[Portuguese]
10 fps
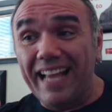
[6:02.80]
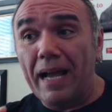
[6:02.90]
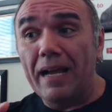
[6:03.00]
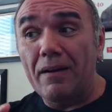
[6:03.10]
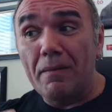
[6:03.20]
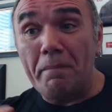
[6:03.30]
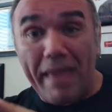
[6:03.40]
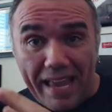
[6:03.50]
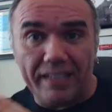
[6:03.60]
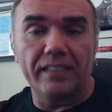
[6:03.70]
dar
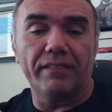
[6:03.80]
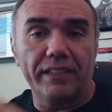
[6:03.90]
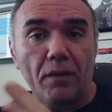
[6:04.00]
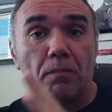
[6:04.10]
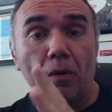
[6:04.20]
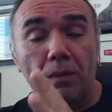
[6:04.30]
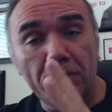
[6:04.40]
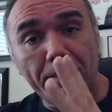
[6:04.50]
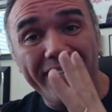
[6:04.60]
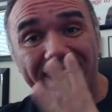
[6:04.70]
merda, vai dar um
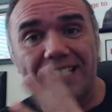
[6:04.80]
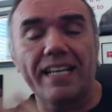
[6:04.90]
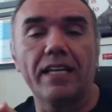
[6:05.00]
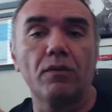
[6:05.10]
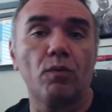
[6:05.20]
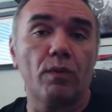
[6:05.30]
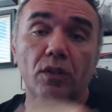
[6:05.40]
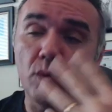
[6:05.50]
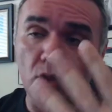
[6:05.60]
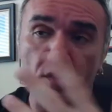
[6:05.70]
problema mais sério com
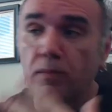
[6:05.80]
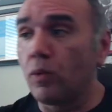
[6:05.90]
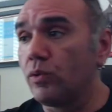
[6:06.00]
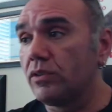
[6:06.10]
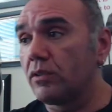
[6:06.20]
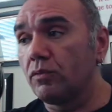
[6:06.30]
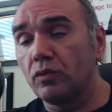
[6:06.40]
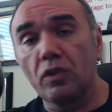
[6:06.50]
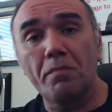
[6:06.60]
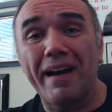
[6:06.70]
a sua esposa, com o
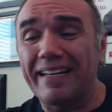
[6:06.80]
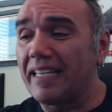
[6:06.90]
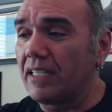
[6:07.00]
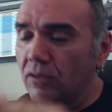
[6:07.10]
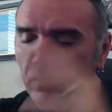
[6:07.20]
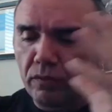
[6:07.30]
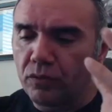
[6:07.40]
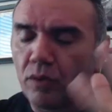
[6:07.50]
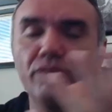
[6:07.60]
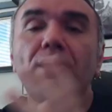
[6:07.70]
seu marido,
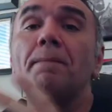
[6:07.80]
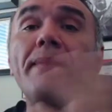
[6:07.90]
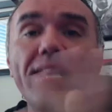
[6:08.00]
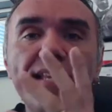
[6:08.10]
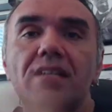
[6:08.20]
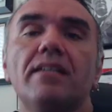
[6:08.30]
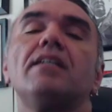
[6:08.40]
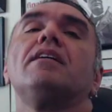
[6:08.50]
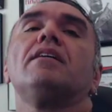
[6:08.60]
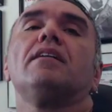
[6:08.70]
sua família,
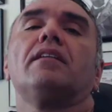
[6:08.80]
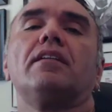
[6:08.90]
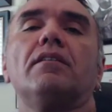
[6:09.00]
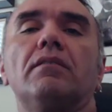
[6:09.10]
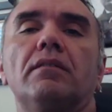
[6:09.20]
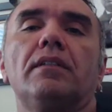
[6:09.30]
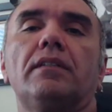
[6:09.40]
entendeu?